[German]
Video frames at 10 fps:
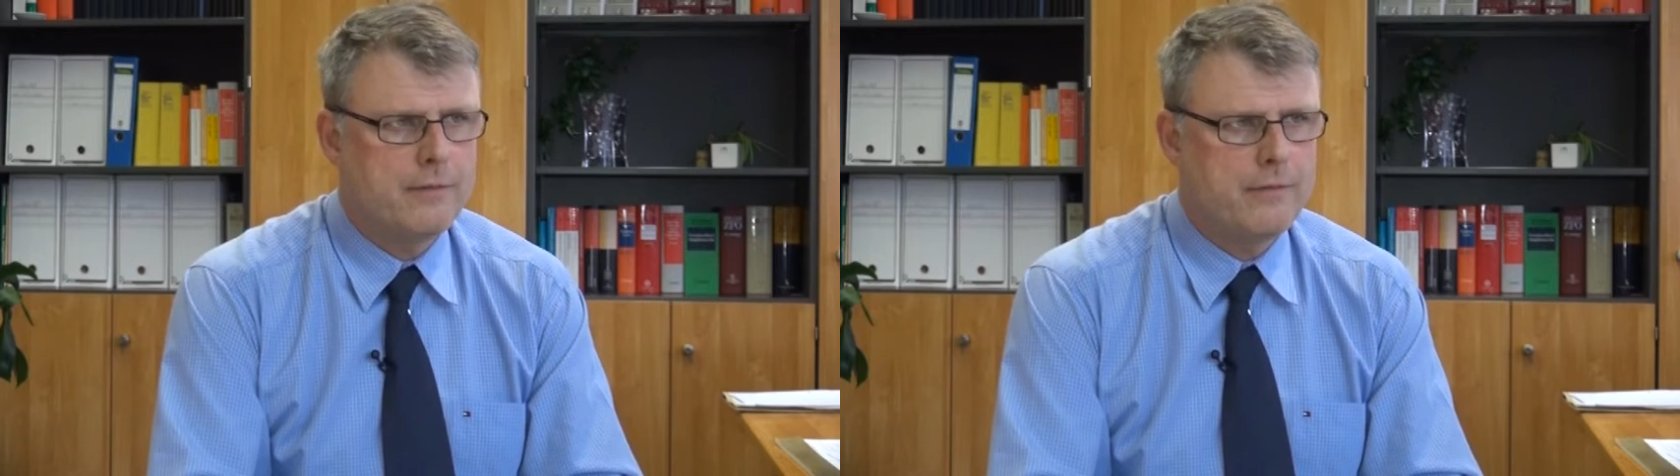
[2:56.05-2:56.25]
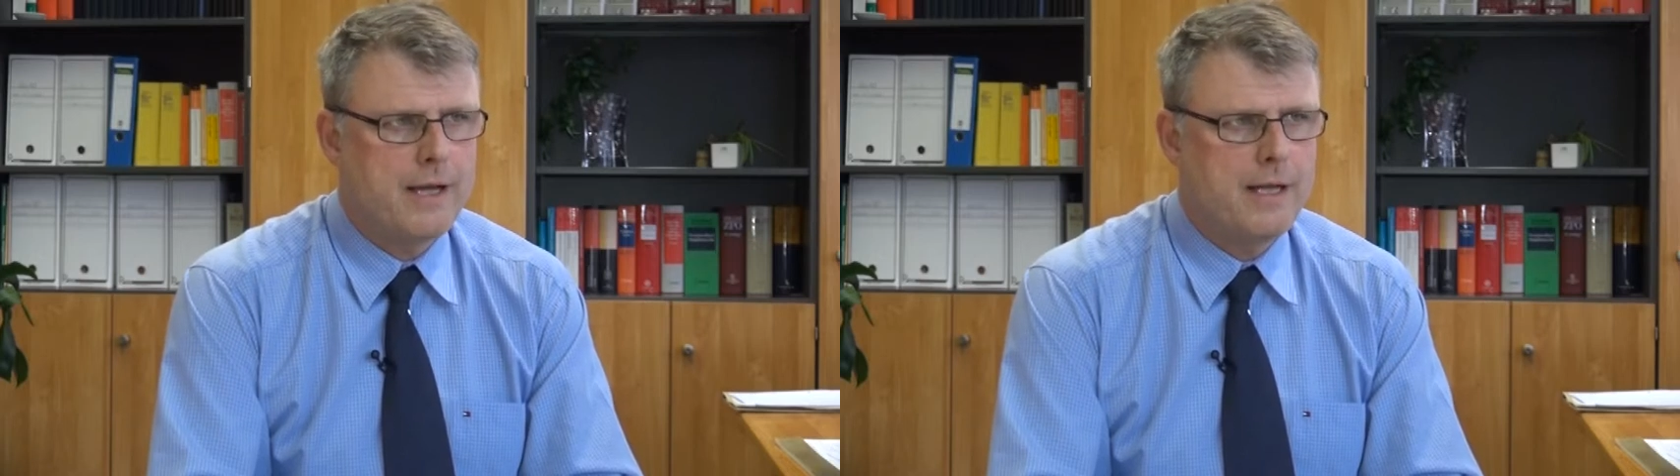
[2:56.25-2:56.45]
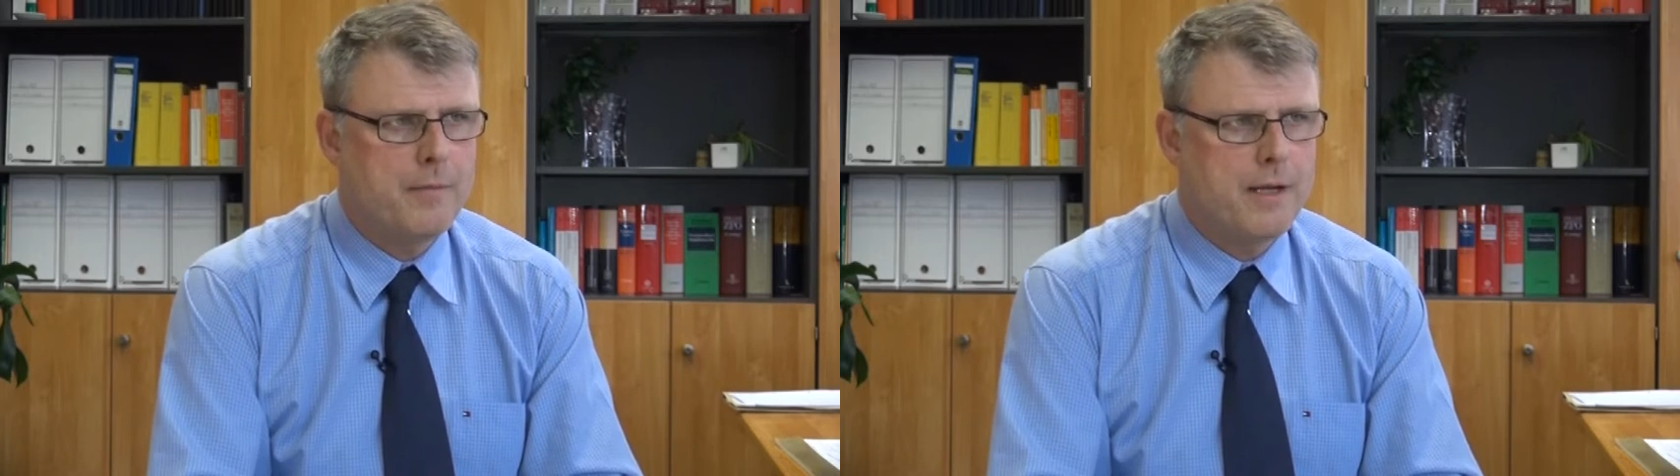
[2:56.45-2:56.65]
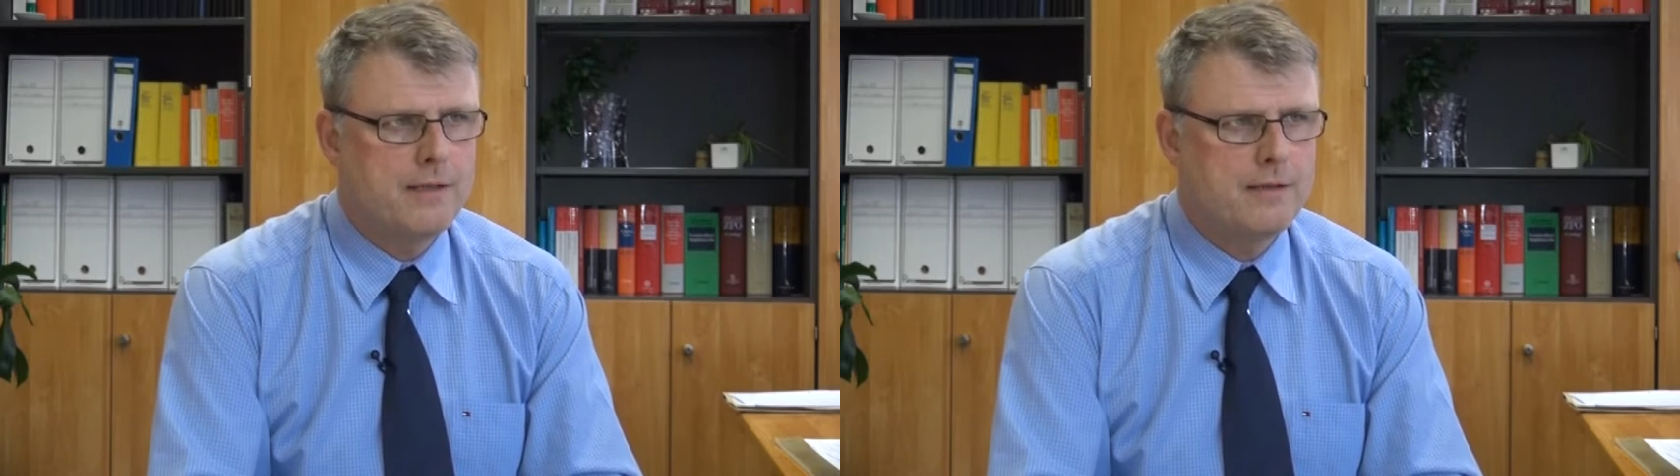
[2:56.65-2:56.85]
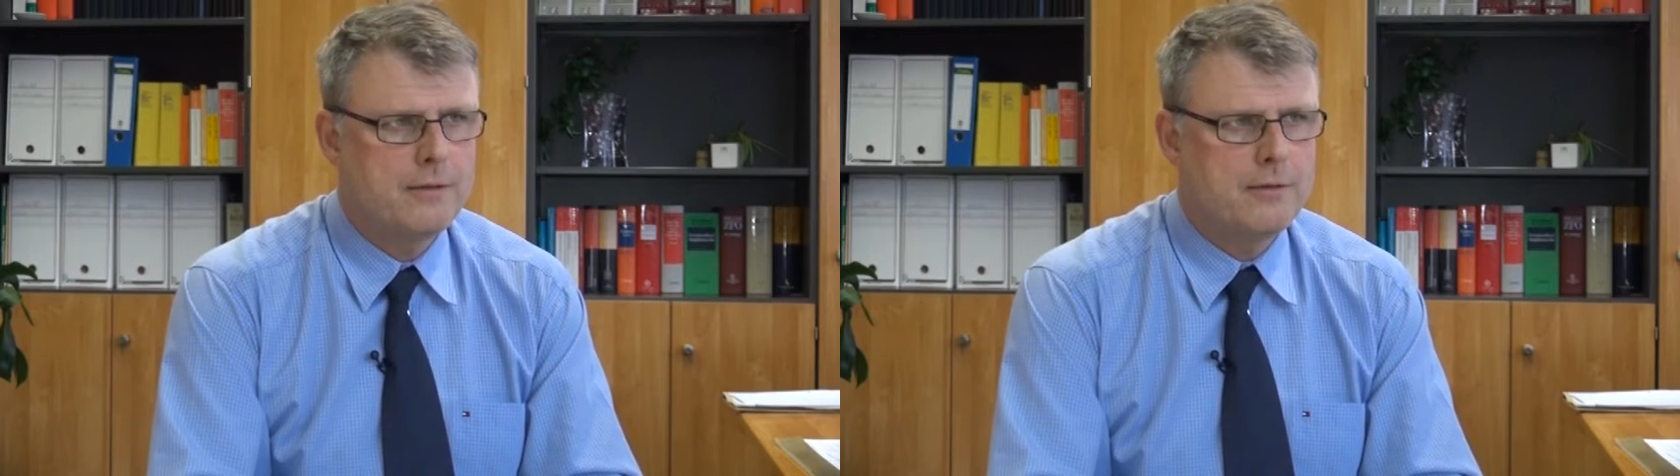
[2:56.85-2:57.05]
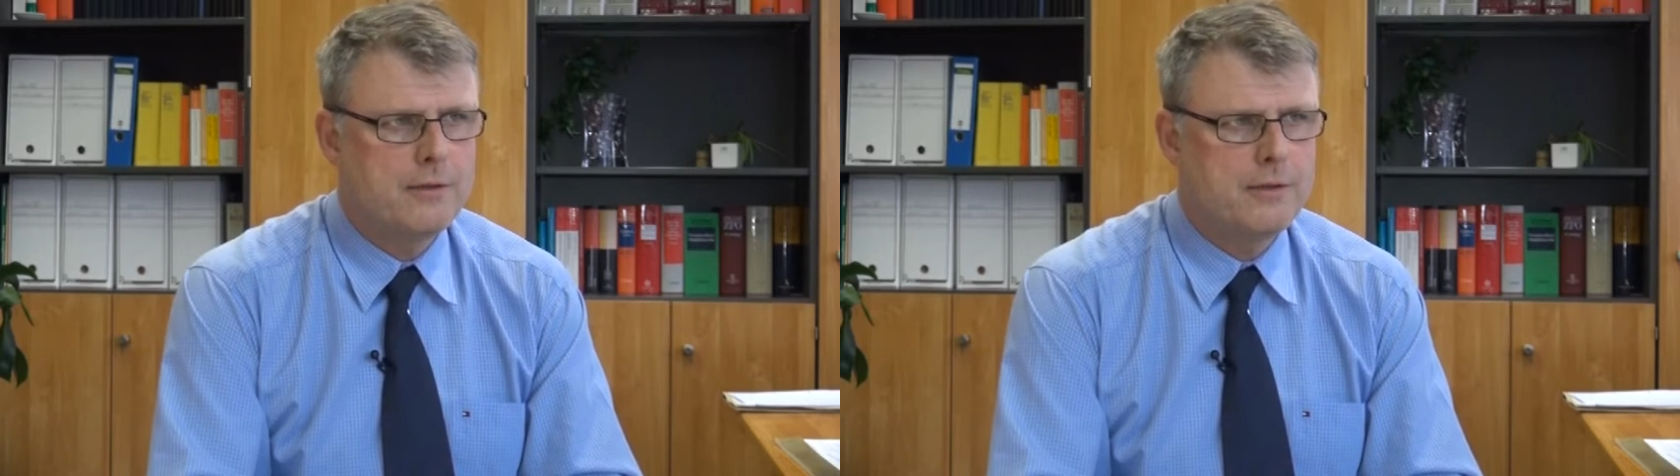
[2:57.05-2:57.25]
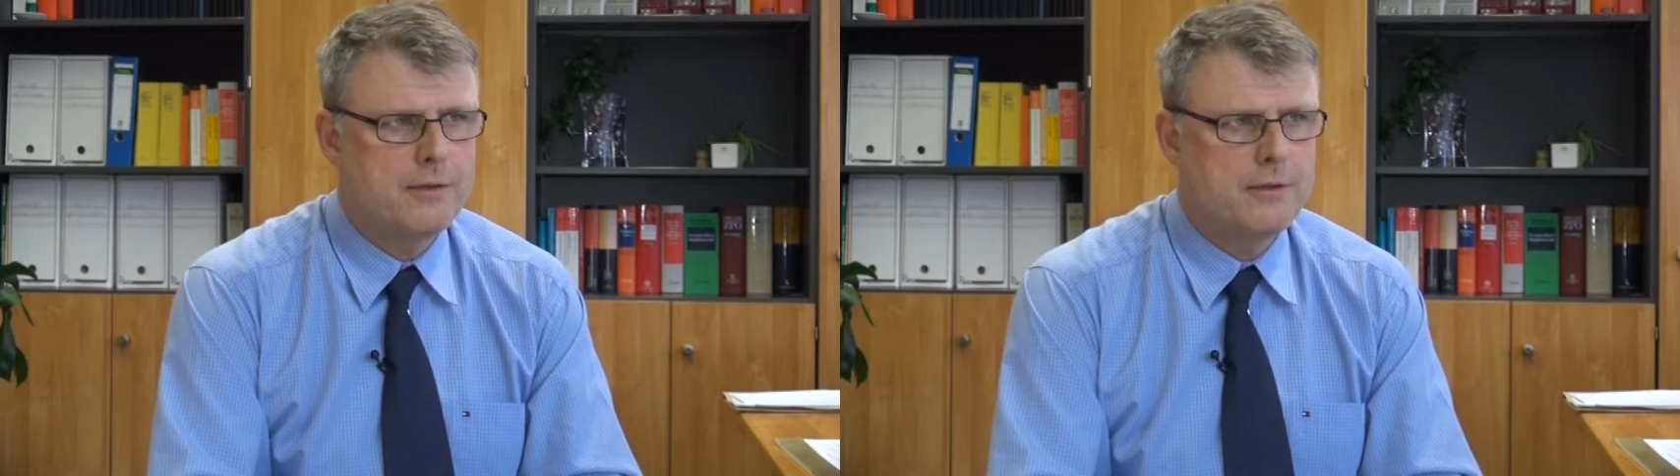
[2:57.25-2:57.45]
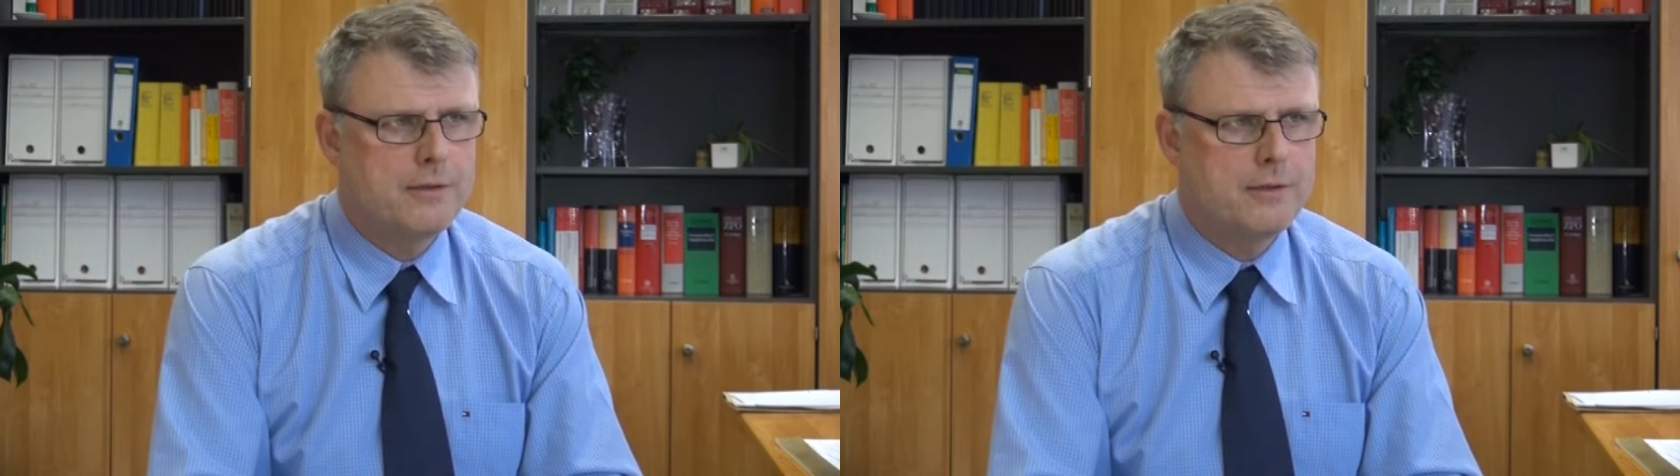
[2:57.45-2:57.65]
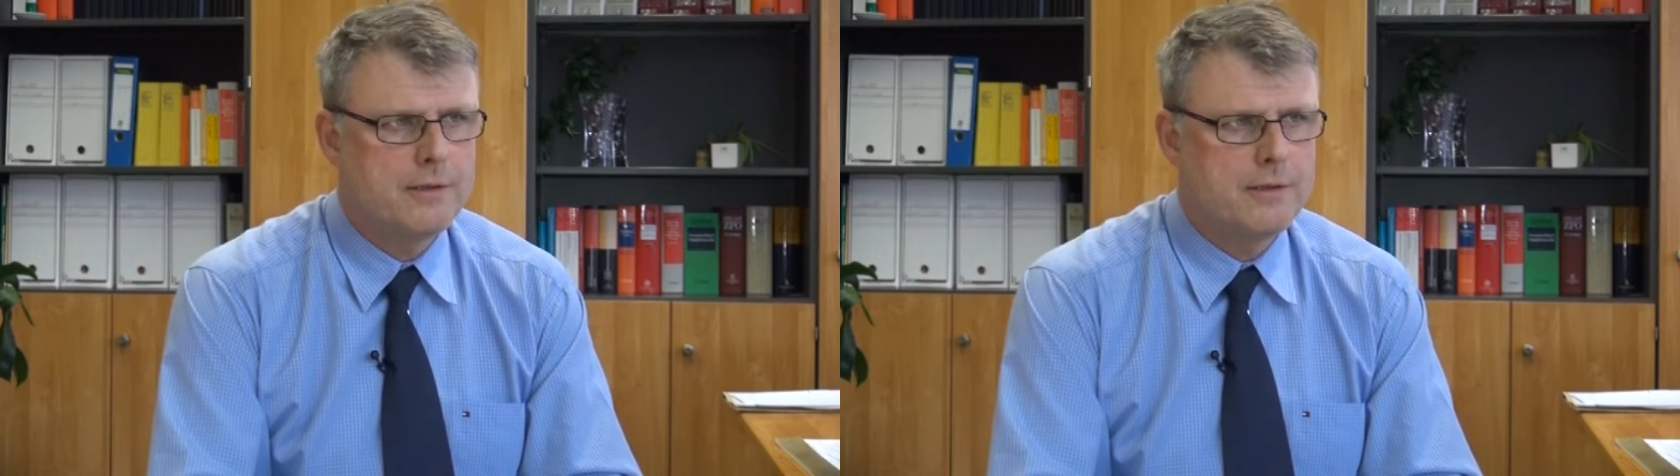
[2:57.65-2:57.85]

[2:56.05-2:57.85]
vereinbart und äh,